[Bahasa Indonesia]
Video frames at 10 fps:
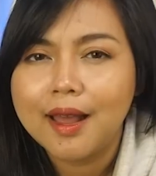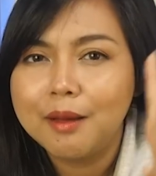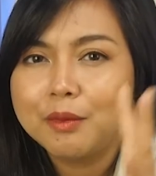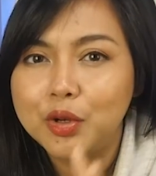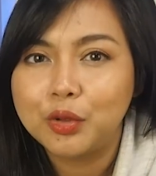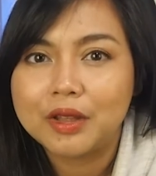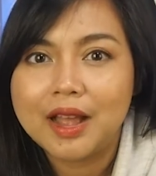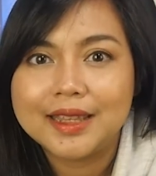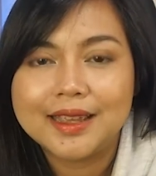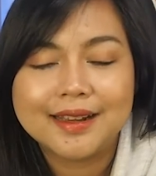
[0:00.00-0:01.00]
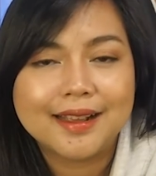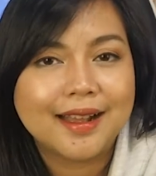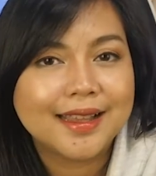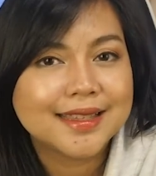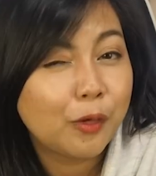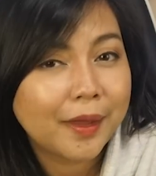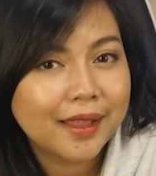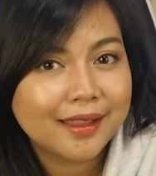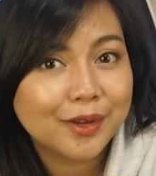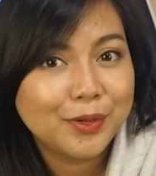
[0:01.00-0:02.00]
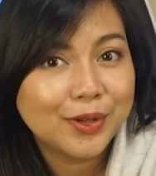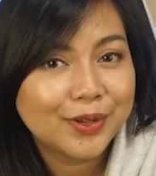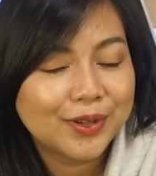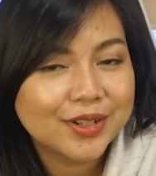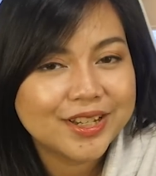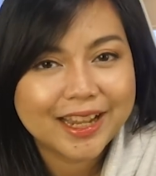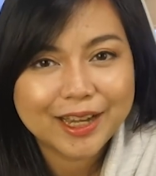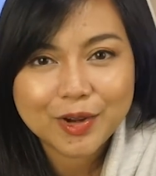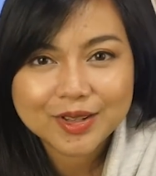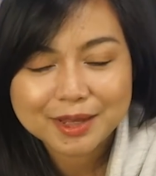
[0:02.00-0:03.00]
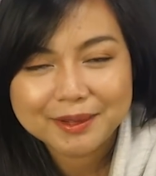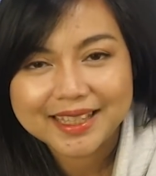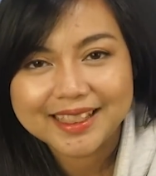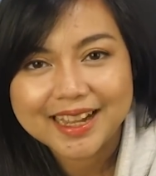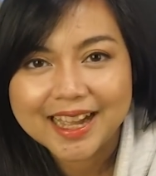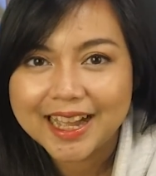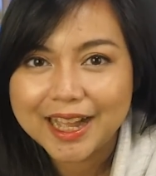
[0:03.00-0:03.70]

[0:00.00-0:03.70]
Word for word: lah menurut kalian guys aku pengen tahu dong sharing dong sama kita